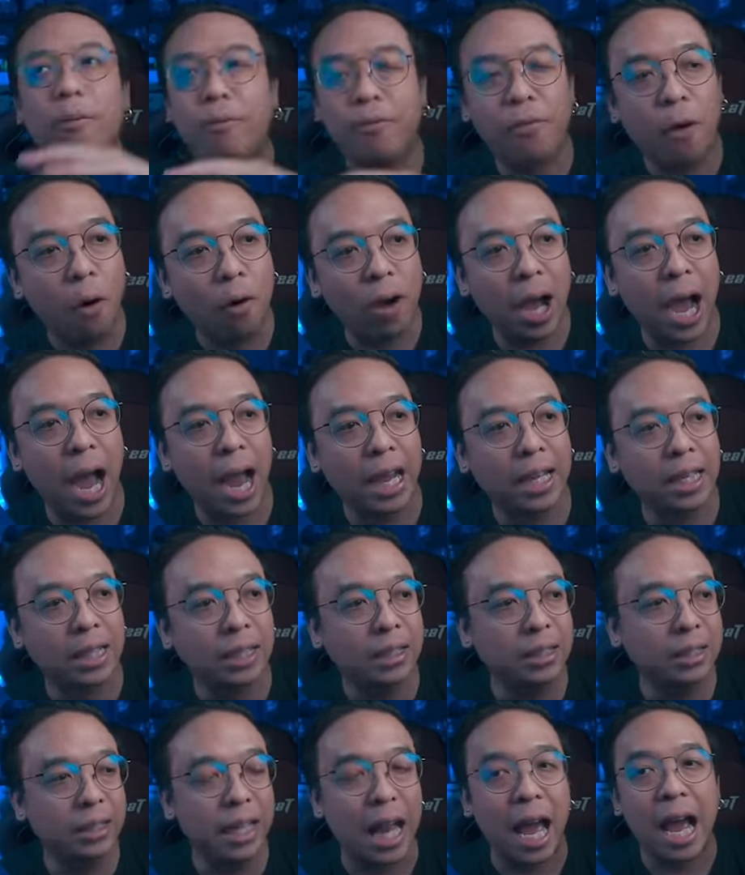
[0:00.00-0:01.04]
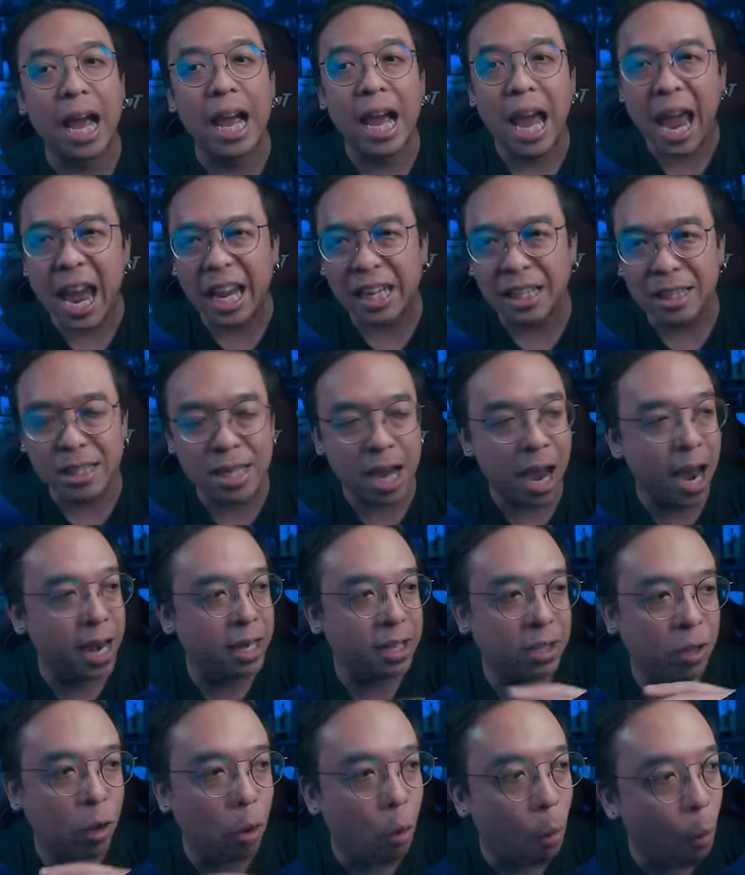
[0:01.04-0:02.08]
ฟอร์กายคือหนังแอคชั่น
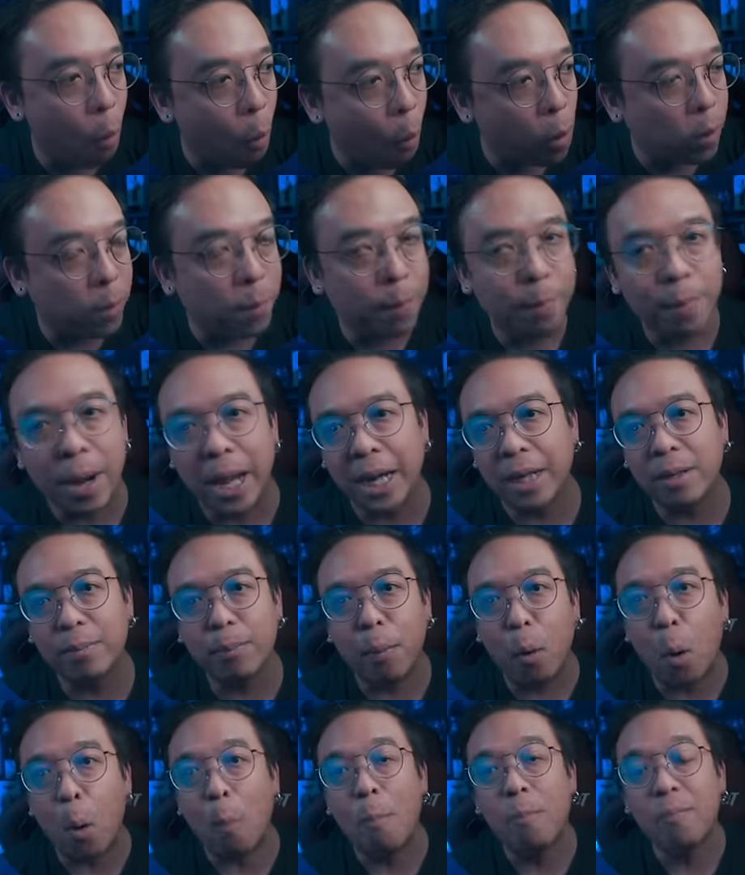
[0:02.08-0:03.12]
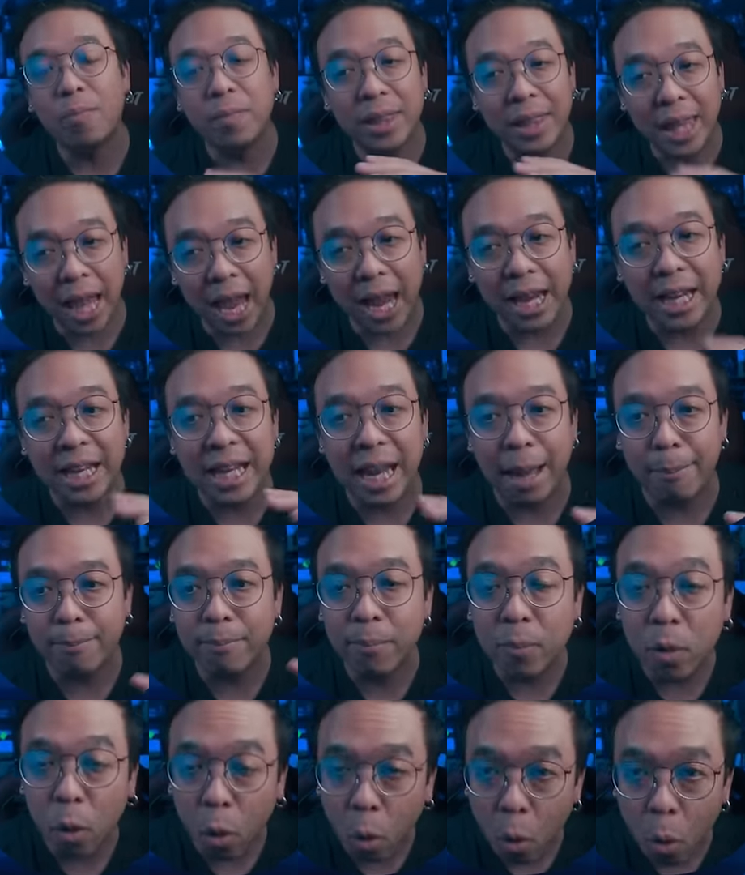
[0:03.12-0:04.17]
โคตรมันผมแนะ
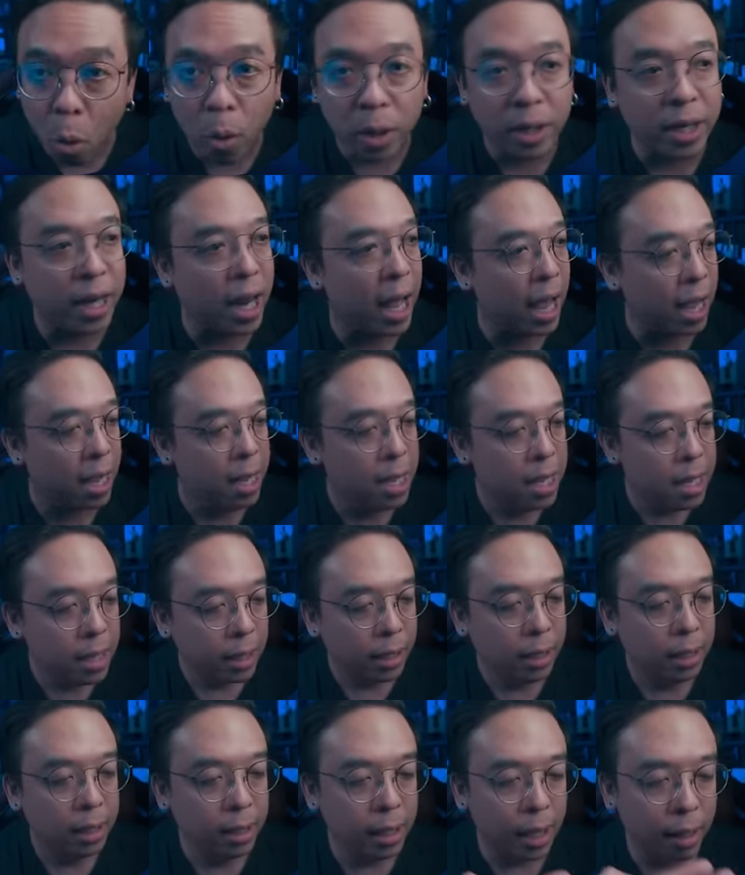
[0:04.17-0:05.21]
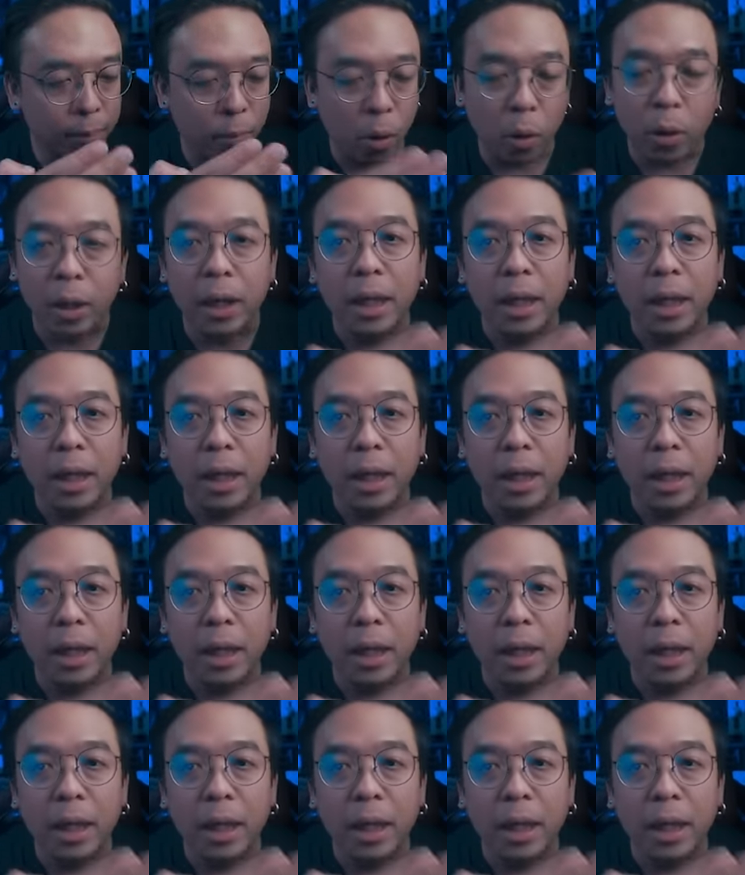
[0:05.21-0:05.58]
นำโคตรนะ เรื่องบท